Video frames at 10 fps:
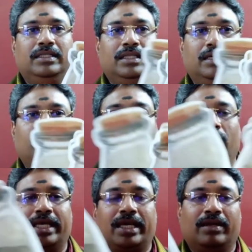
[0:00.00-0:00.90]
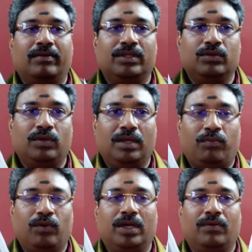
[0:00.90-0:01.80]
இந்த மூலிகைகள் வந்து உள்ளே
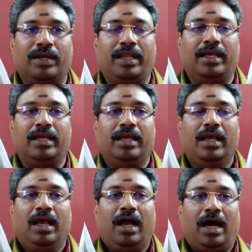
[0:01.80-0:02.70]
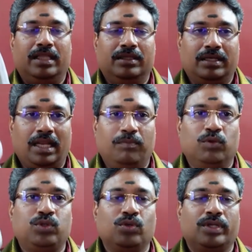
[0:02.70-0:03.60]
போன உடனே அது நல்ல
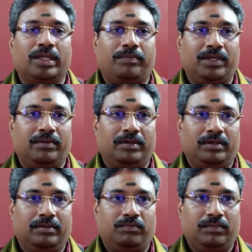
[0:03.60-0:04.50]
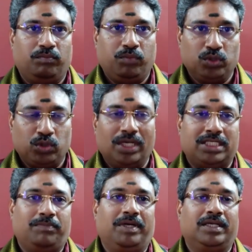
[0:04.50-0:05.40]
புத்துணர்ச்சி
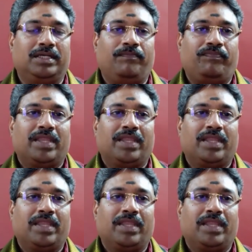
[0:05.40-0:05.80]
புத்துணர்ச்சி பெற்று